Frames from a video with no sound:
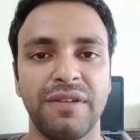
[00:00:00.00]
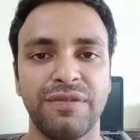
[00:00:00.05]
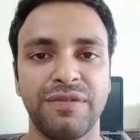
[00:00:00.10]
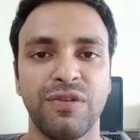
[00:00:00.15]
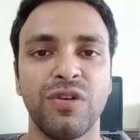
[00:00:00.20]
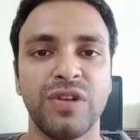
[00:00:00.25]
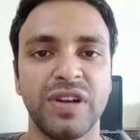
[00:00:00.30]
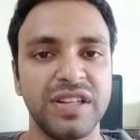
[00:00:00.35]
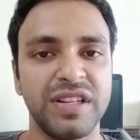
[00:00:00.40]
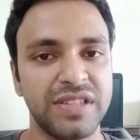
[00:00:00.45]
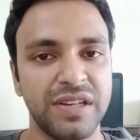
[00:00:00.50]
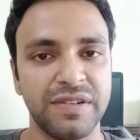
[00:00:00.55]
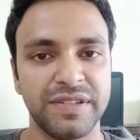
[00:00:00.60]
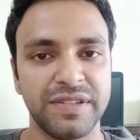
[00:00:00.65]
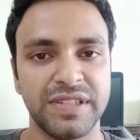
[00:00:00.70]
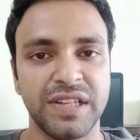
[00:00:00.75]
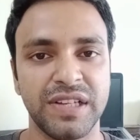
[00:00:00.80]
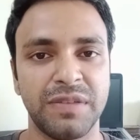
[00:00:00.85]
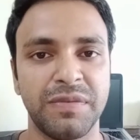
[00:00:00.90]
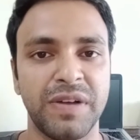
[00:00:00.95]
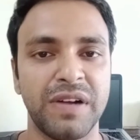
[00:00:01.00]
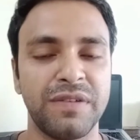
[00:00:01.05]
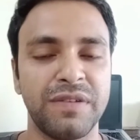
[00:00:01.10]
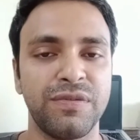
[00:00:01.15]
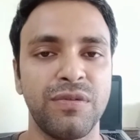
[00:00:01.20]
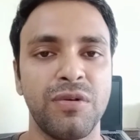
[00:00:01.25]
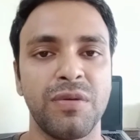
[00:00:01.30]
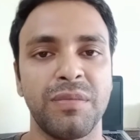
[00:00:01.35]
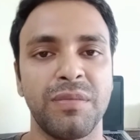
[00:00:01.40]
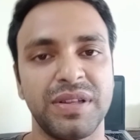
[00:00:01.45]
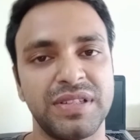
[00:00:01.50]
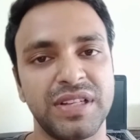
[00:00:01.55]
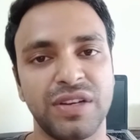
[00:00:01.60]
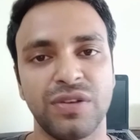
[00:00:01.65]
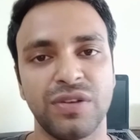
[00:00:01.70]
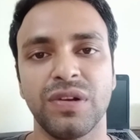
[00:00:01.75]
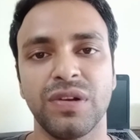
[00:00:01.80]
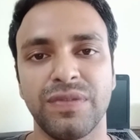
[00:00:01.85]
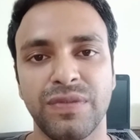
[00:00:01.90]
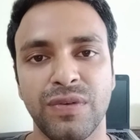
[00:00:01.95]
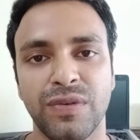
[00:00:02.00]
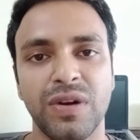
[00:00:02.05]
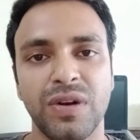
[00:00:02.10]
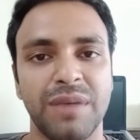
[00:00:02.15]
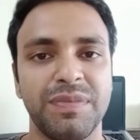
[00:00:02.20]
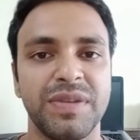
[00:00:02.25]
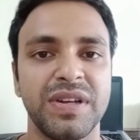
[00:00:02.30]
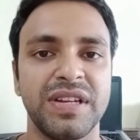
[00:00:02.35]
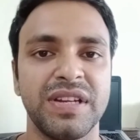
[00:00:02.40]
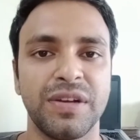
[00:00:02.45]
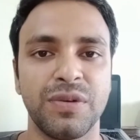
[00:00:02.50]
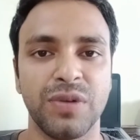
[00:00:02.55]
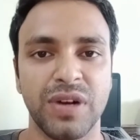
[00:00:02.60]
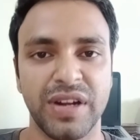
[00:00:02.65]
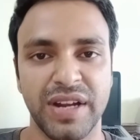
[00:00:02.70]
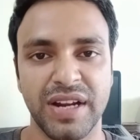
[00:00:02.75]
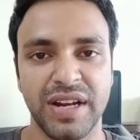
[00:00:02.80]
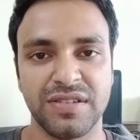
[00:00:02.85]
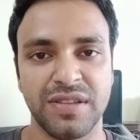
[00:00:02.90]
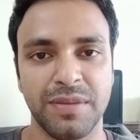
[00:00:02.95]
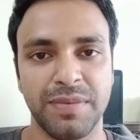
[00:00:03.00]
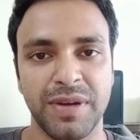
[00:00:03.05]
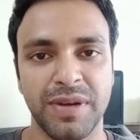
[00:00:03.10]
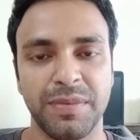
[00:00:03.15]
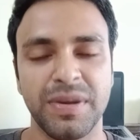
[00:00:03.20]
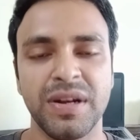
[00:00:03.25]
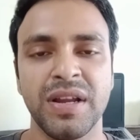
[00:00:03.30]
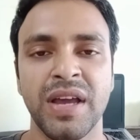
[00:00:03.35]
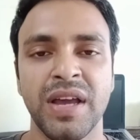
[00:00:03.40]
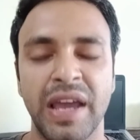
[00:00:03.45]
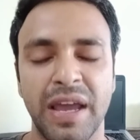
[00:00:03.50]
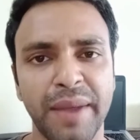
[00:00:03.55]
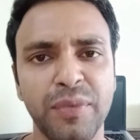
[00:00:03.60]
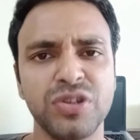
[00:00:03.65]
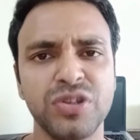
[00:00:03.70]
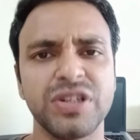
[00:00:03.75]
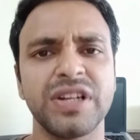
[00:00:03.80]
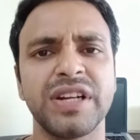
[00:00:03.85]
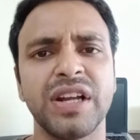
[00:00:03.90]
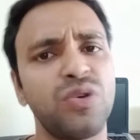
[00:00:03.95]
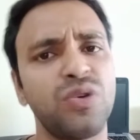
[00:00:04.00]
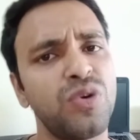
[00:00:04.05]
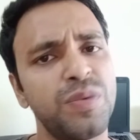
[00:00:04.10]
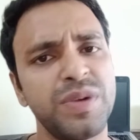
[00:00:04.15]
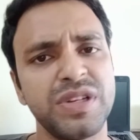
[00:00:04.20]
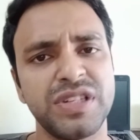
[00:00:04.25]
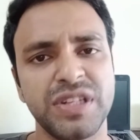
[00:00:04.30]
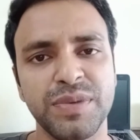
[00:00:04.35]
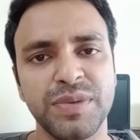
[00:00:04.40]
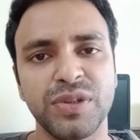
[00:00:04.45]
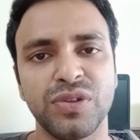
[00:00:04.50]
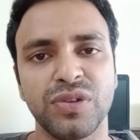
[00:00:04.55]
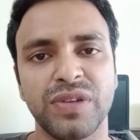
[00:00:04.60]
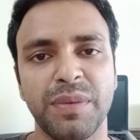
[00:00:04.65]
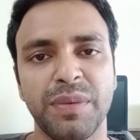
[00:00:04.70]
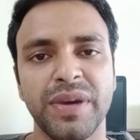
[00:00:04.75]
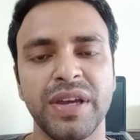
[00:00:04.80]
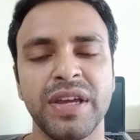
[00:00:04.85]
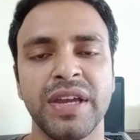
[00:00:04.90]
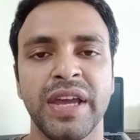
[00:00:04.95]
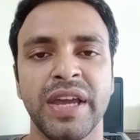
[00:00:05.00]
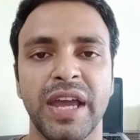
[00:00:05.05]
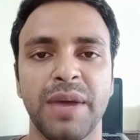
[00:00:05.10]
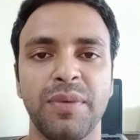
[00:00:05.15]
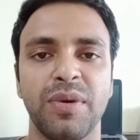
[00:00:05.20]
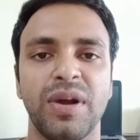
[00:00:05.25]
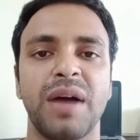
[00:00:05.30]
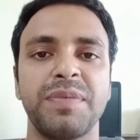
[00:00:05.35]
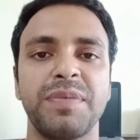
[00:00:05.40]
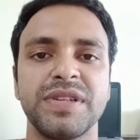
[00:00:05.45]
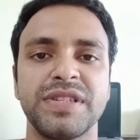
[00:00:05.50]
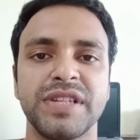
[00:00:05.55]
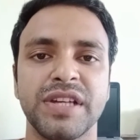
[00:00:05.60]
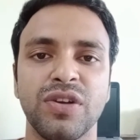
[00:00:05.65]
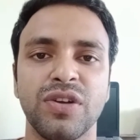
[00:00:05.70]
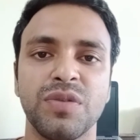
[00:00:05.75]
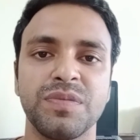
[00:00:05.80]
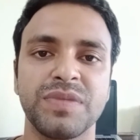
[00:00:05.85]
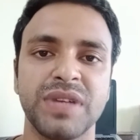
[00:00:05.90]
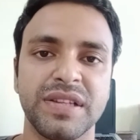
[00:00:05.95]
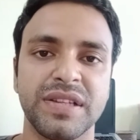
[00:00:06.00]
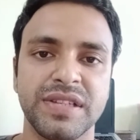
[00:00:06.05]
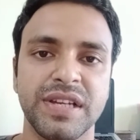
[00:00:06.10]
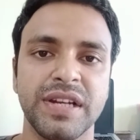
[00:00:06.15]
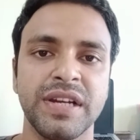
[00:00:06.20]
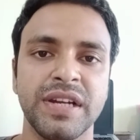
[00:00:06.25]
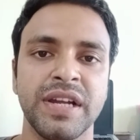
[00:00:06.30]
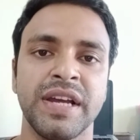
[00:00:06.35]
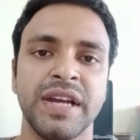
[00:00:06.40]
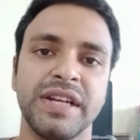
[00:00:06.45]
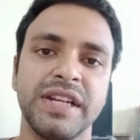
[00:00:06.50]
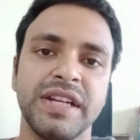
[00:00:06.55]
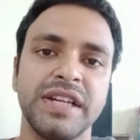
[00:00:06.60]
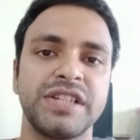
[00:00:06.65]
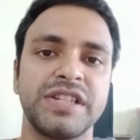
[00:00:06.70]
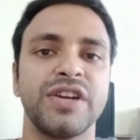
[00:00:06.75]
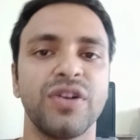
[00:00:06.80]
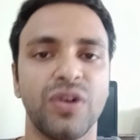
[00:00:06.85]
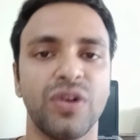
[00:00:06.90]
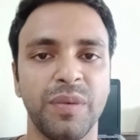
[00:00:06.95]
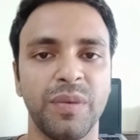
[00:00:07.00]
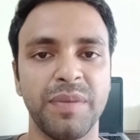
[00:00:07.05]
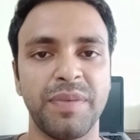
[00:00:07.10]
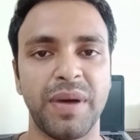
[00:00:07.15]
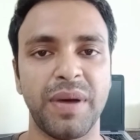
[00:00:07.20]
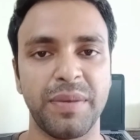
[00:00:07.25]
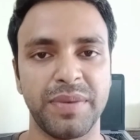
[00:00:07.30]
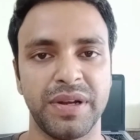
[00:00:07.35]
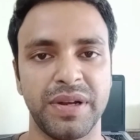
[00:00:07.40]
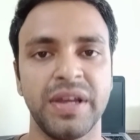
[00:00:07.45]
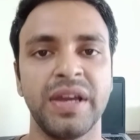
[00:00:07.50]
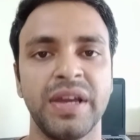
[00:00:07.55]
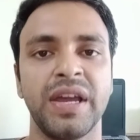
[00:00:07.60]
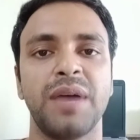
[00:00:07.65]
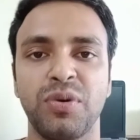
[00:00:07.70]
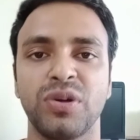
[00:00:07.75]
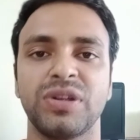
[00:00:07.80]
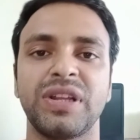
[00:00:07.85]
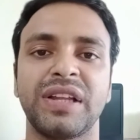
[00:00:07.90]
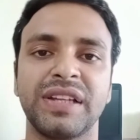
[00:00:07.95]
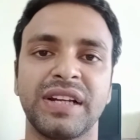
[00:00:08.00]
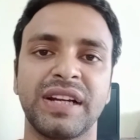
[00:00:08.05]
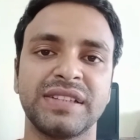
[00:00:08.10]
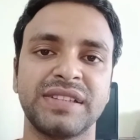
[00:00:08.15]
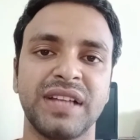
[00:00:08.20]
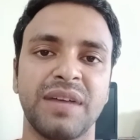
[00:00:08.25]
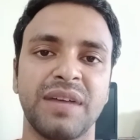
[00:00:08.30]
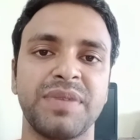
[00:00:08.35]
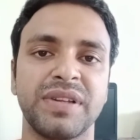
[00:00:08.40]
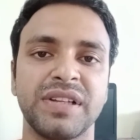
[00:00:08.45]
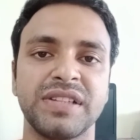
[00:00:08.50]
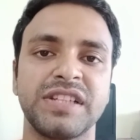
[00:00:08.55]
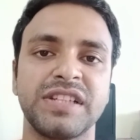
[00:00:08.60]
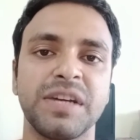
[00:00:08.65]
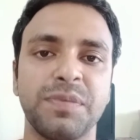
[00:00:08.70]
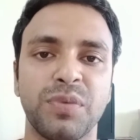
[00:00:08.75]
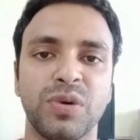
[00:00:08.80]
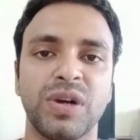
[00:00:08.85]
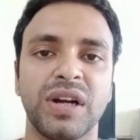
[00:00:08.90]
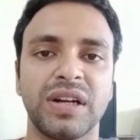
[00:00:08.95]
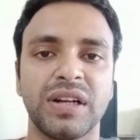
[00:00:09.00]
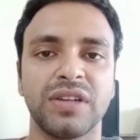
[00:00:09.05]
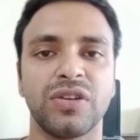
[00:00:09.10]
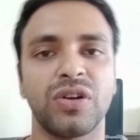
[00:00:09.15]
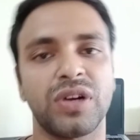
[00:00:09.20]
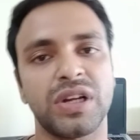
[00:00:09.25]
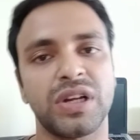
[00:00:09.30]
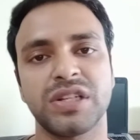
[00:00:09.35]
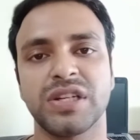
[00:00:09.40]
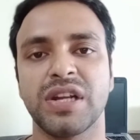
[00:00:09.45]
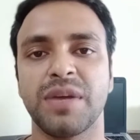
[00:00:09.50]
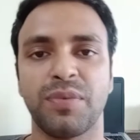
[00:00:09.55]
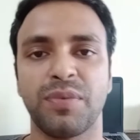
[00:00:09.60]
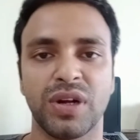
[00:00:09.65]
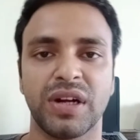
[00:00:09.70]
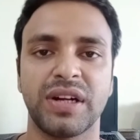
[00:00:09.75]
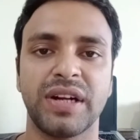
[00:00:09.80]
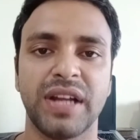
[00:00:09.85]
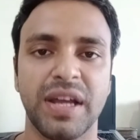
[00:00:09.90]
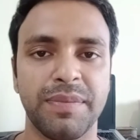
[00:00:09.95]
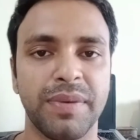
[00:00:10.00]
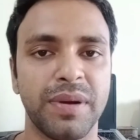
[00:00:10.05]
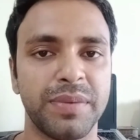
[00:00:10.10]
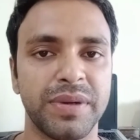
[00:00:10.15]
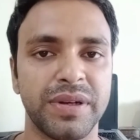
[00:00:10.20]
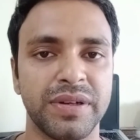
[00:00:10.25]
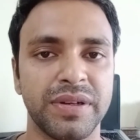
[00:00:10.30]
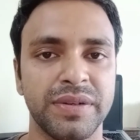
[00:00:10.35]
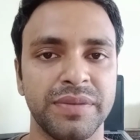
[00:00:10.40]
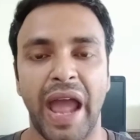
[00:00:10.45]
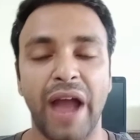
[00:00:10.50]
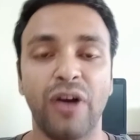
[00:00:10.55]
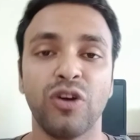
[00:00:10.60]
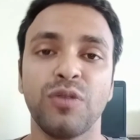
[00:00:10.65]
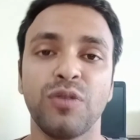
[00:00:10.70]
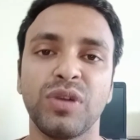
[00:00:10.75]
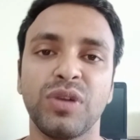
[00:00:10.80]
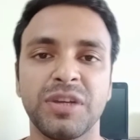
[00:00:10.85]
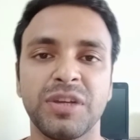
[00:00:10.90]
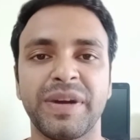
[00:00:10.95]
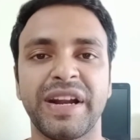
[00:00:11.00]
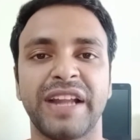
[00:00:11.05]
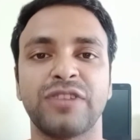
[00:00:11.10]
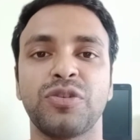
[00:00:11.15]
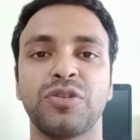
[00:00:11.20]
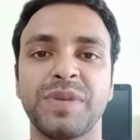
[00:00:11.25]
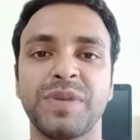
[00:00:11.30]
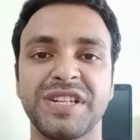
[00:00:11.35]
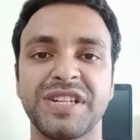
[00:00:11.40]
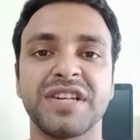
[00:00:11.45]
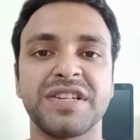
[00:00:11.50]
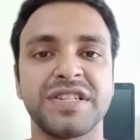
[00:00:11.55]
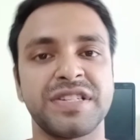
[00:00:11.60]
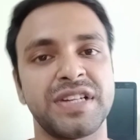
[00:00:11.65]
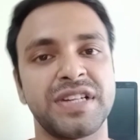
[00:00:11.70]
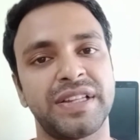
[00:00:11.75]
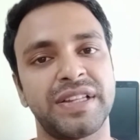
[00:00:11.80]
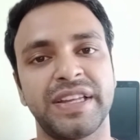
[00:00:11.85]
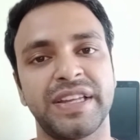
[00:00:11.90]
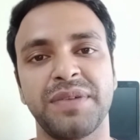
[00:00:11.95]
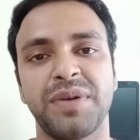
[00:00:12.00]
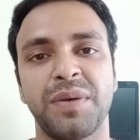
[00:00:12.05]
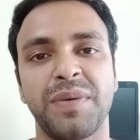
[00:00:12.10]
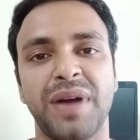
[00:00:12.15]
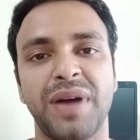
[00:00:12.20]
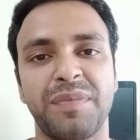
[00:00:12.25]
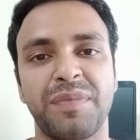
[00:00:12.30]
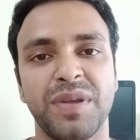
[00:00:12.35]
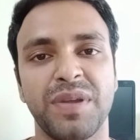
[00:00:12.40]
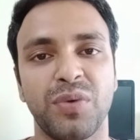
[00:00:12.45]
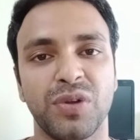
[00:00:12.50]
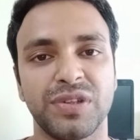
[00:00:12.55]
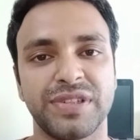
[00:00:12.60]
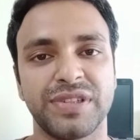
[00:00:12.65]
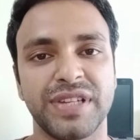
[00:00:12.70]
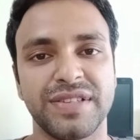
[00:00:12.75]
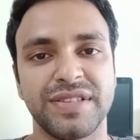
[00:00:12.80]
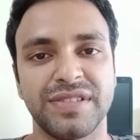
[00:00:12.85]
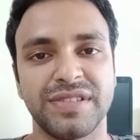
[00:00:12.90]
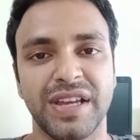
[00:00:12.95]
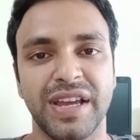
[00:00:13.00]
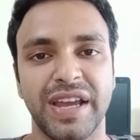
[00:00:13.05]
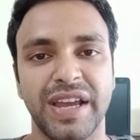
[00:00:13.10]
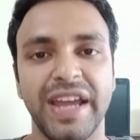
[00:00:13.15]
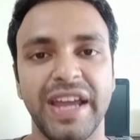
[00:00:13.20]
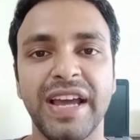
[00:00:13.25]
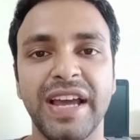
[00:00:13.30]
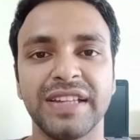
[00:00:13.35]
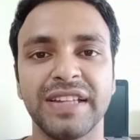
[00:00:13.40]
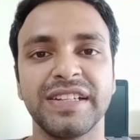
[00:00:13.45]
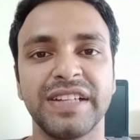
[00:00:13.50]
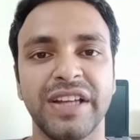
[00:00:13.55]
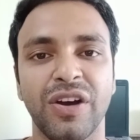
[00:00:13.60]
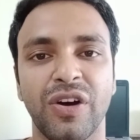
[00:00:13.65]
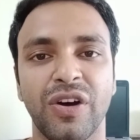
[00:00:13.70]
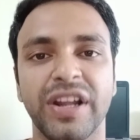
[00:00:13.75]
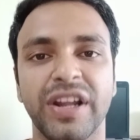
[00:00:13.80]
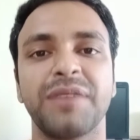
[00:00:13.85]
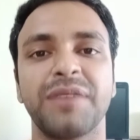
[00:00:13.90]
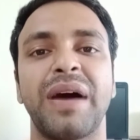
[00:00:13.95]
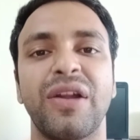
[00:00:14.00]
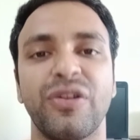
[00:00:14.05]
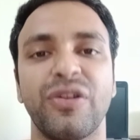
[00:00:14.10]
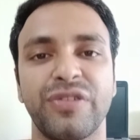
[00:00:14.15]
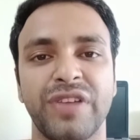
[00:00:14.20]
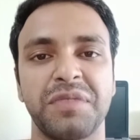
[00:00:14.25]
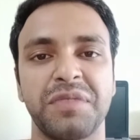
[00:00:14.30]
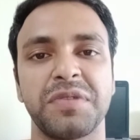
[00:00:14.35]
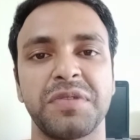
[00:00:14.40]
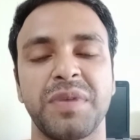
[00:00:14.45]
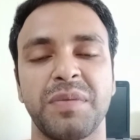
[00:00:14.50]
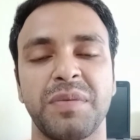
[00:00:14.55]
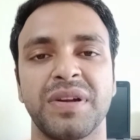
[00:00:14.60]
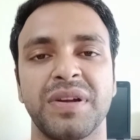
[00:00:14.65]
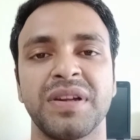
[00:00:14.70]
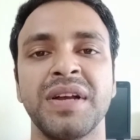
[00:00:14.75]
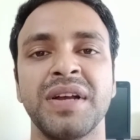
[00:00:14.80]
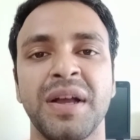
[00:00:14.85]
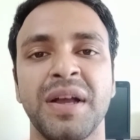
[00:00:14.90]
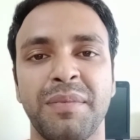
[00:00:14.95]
ফোন নিজের যে স্মার্টফোন বা যে কোনো ফোন আপনি ঠিক করে নিয়ে আসতে পারবেন এবং সেটা খুবই সীমিত দামে এবং আপনি যেরকম চাচ্ছেন ঠিক সেরকমই পাবেন এবং তাদের কাছে আপনাদের যে প্রোডাক্টটা দরকার দরকার সেই প্রোডাক্টটাই পাবেন এখন বলতে পারেন এত বিশ্বাসের সাথে কিভাবে আপনি বলছেন যে এইখান থেকে অনেক ভালো সার্ভিস পাবেন